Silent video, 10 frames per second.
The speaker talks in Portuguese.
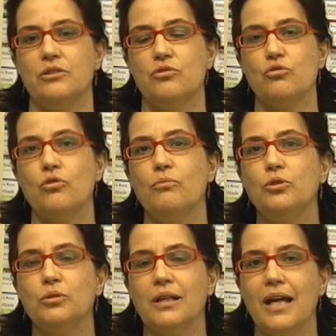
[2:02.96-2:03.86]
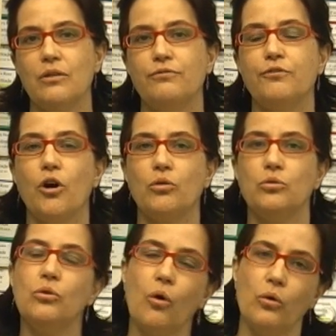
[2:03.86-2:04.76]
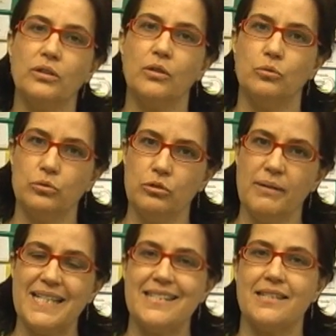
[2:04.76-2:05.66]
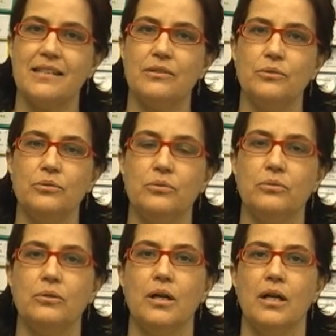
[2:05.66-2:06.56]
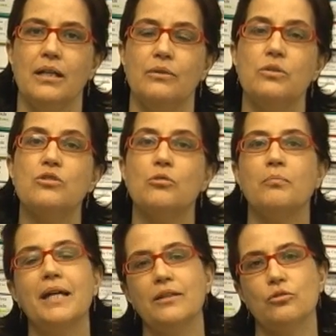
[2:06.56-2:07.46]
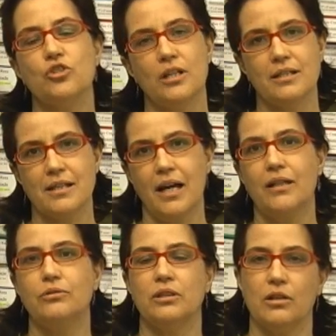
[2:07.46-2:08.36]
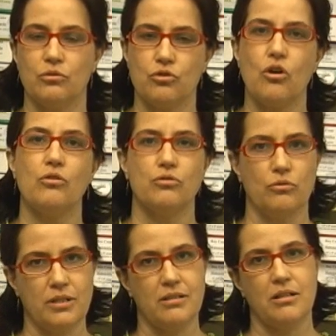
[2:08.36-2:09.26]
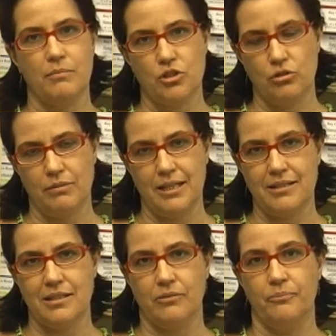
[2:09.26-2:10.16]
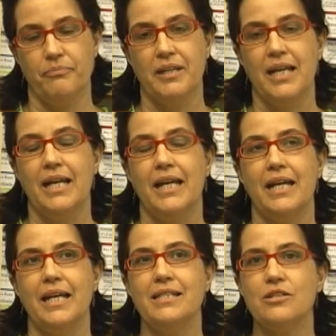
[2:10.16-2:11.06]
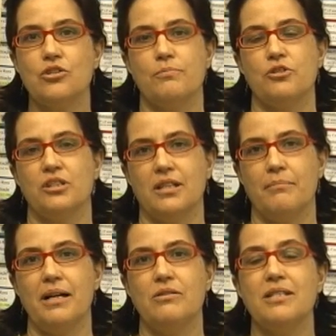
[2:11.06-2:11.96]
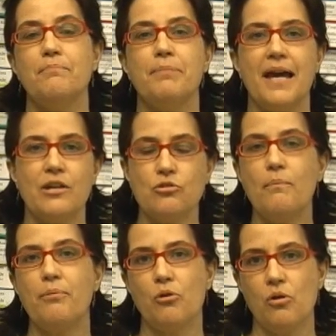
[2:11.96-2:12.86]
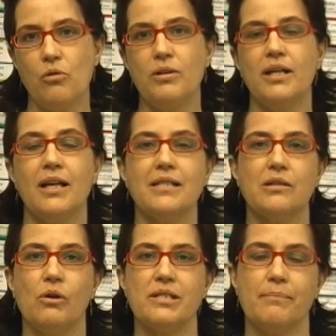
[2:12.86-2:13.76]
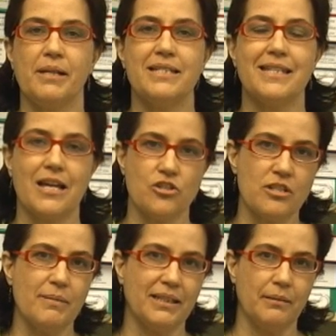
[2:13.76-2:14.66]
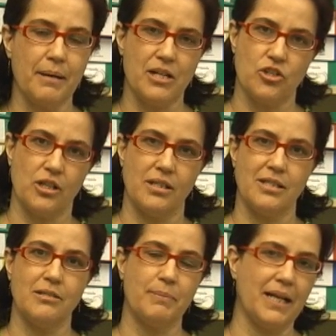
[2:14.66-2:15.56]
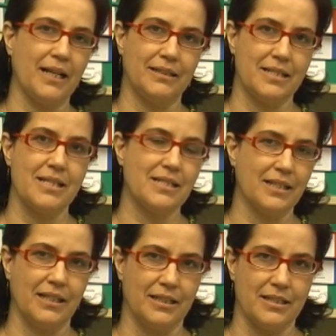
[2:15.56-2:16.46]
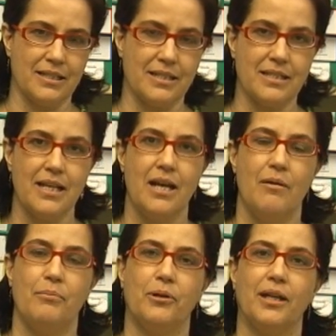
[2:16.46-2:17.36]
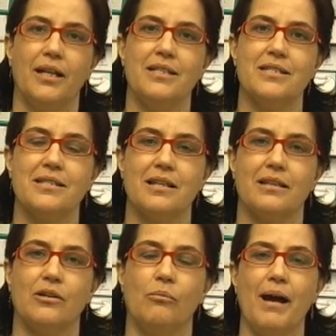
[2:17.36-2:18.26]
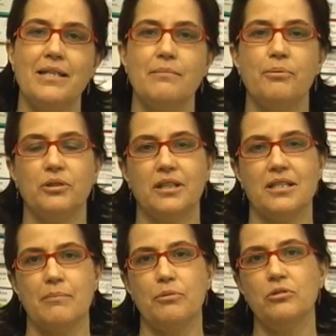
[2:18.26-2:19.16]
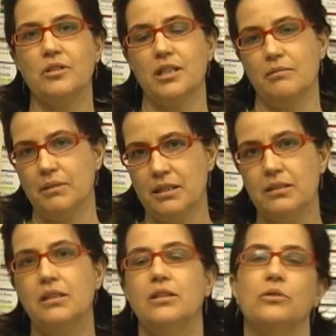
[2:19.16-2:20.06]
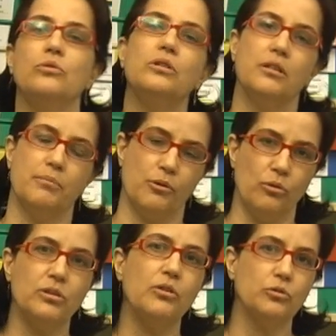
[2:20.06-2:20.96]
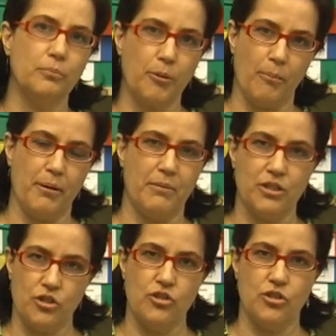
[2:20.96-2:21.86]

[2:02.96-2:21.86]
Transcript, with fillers: eles não tinham muito claro o foco no conteúdo, mas sim no, no instrumento utilizado, que eram os jogos ou o sistema de numeração. Esse tipo de trabalho se perde um pouco em relação às aprendizagens matemáticas esperadas das crianças, porque eles dão mais importância para o tema do que para o conteúdo propriamente